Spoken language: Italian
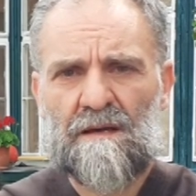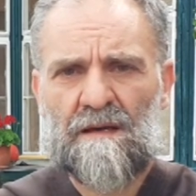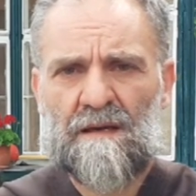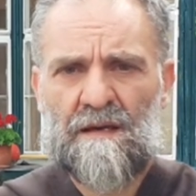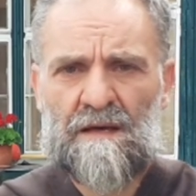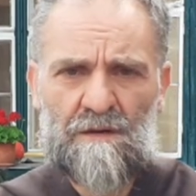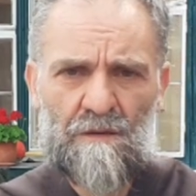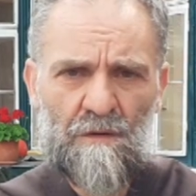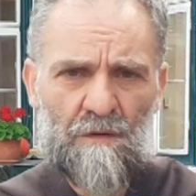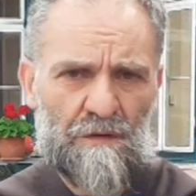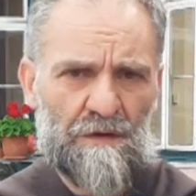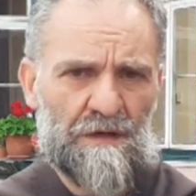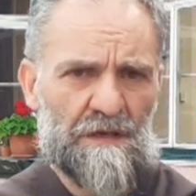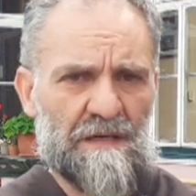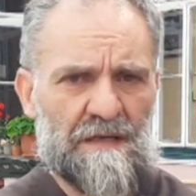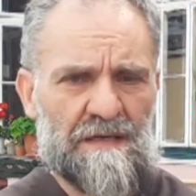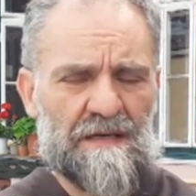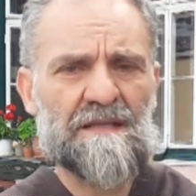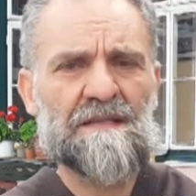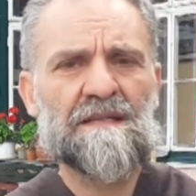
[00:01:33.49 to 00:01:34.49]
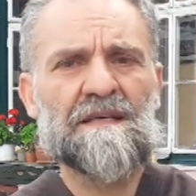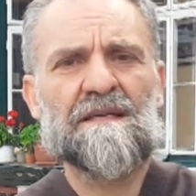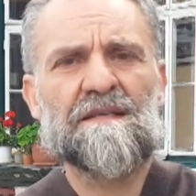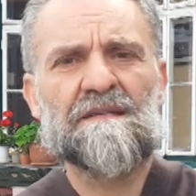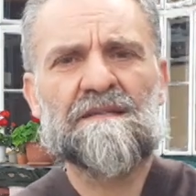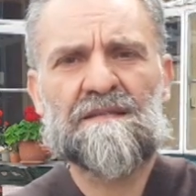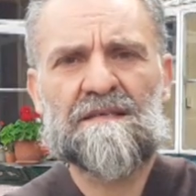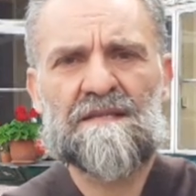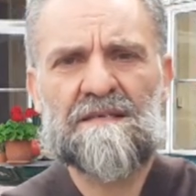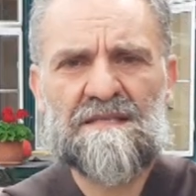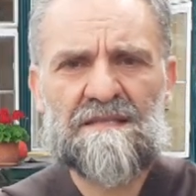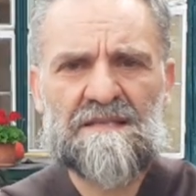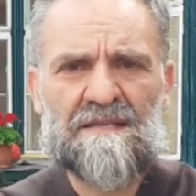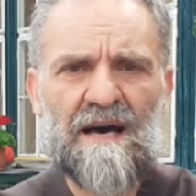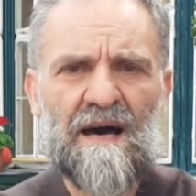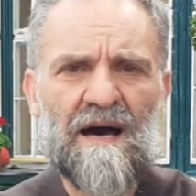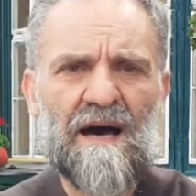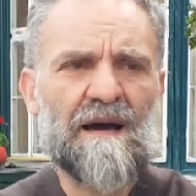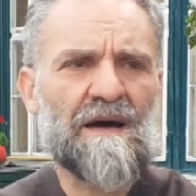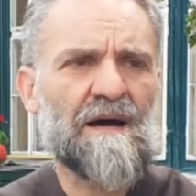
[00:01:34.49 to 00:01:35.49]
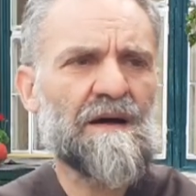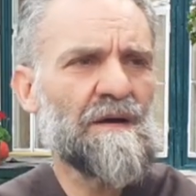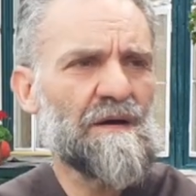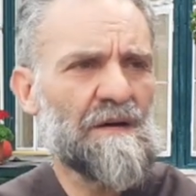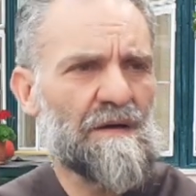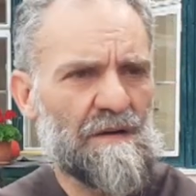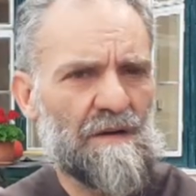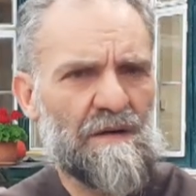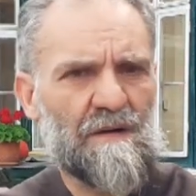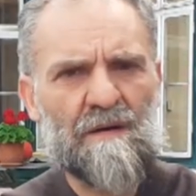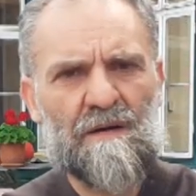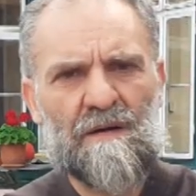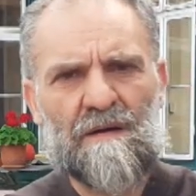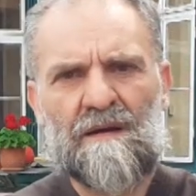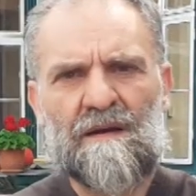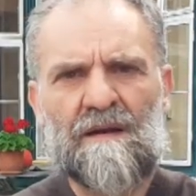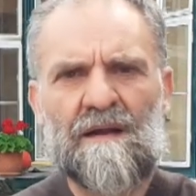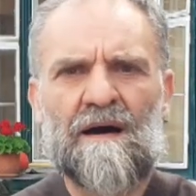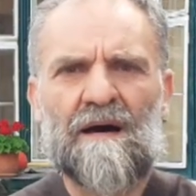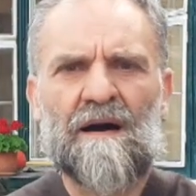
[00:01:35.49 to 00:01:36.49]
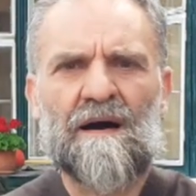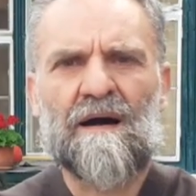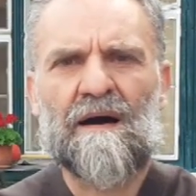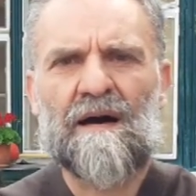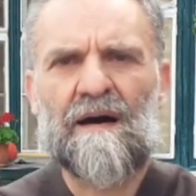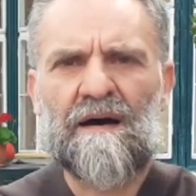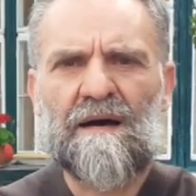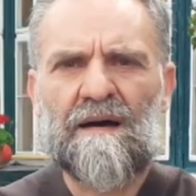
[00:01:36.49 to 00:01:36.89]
E a noi credenti sta la,